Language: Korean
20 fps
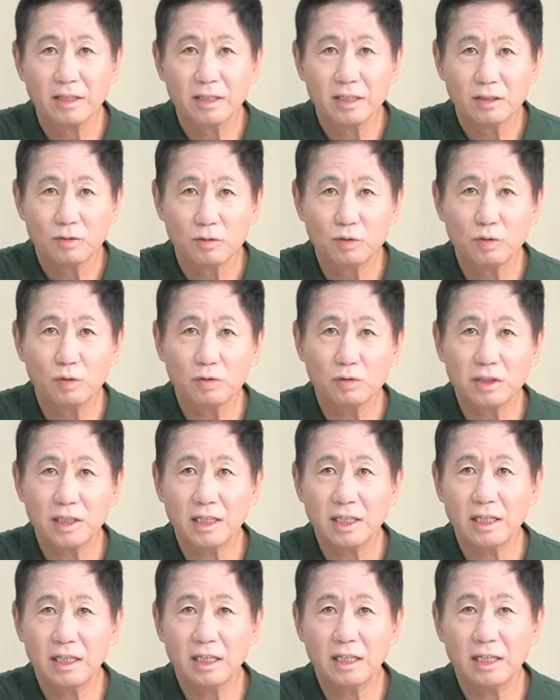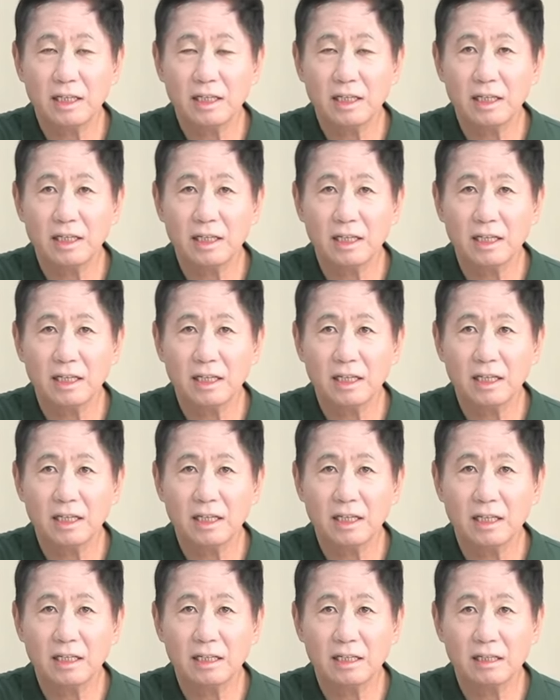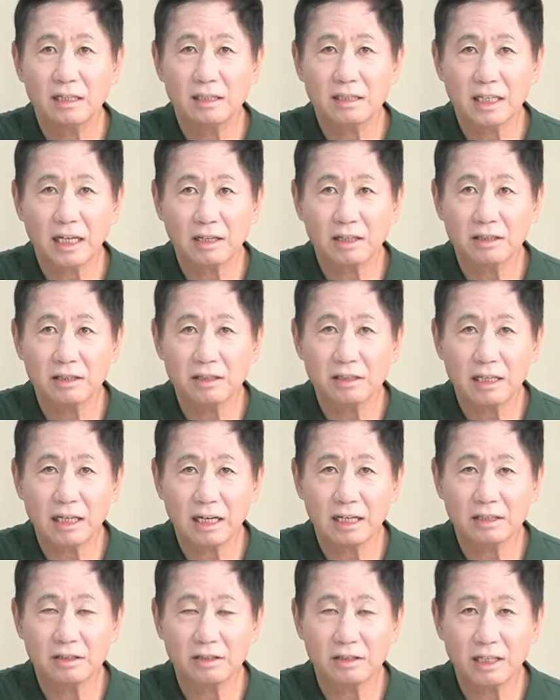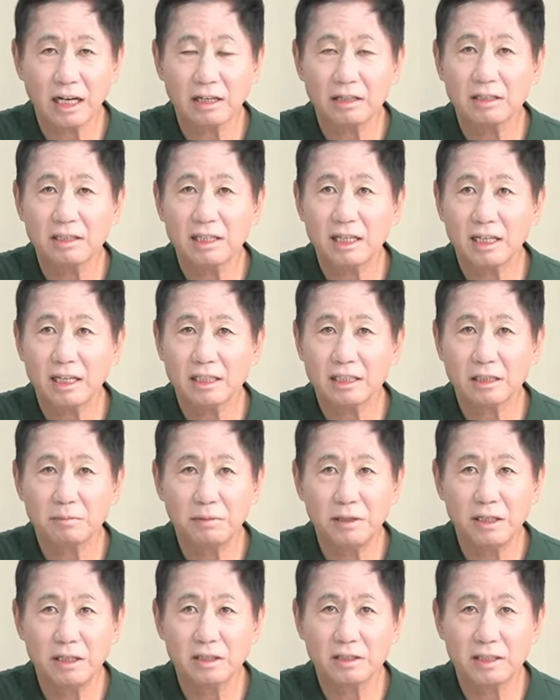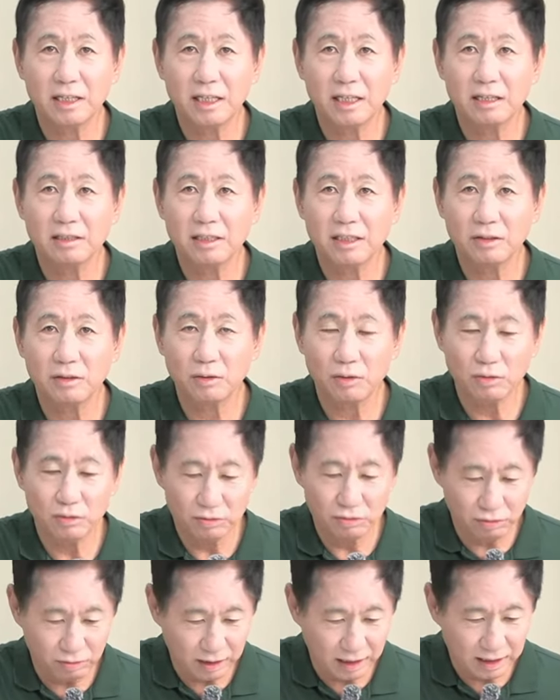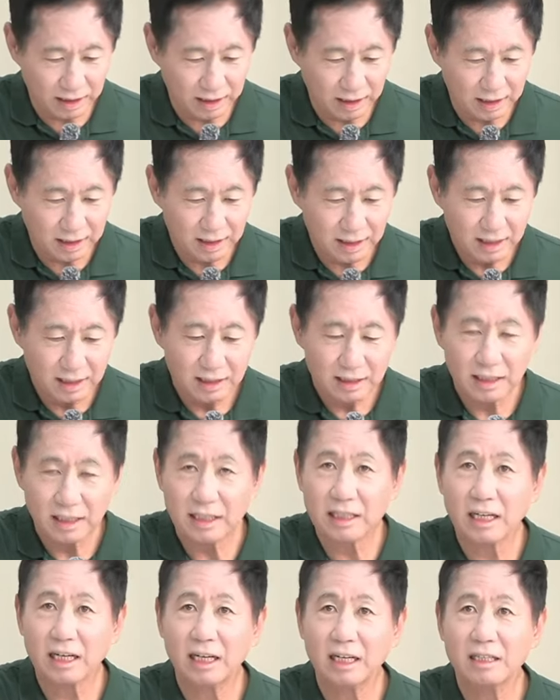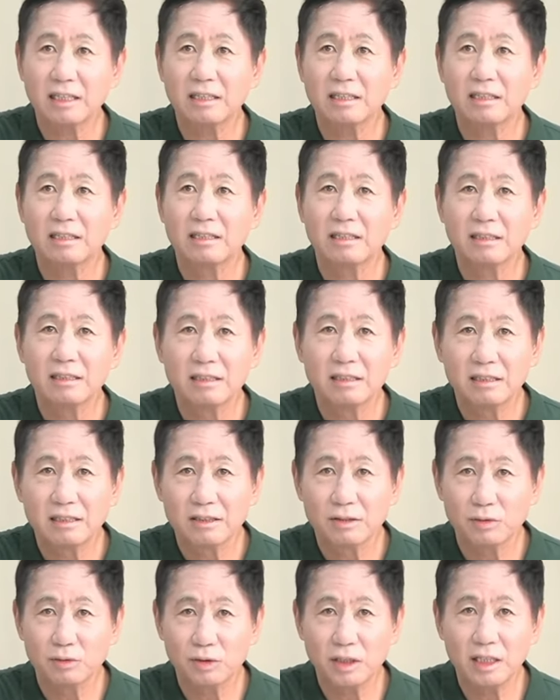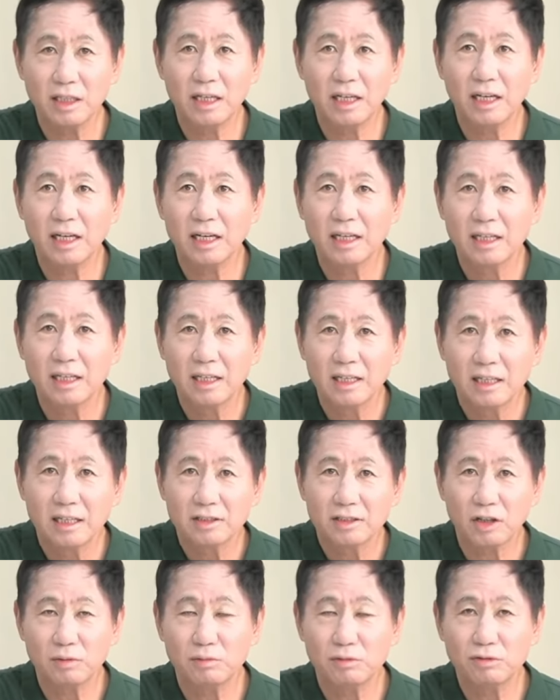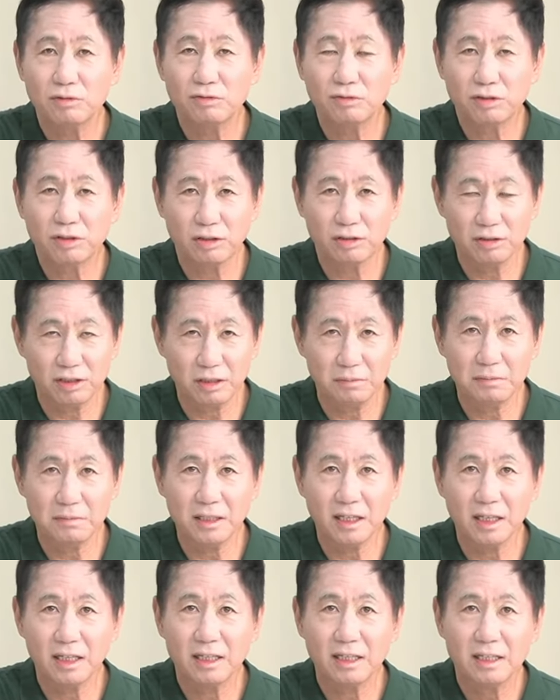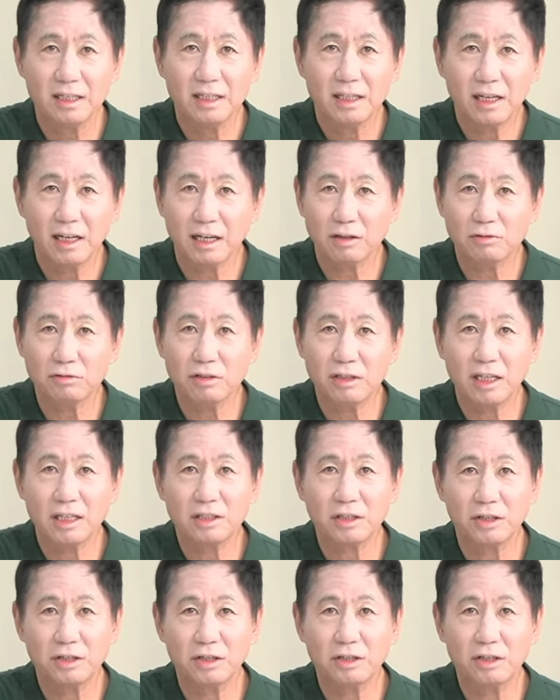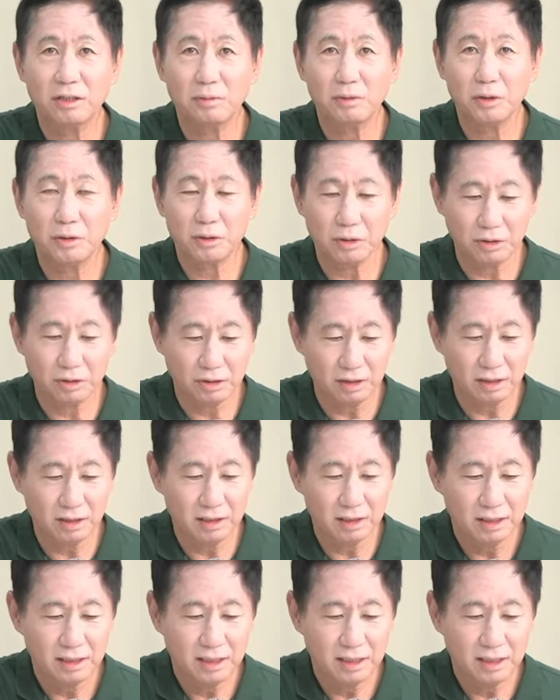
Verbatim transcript: 운동장이 에, 작은 사가서 다른 데에 가서 빌려서 했는데도 우승했다. 대단한 우리의 젊은 후손들입니다. 한국인의 저력을 보여줬던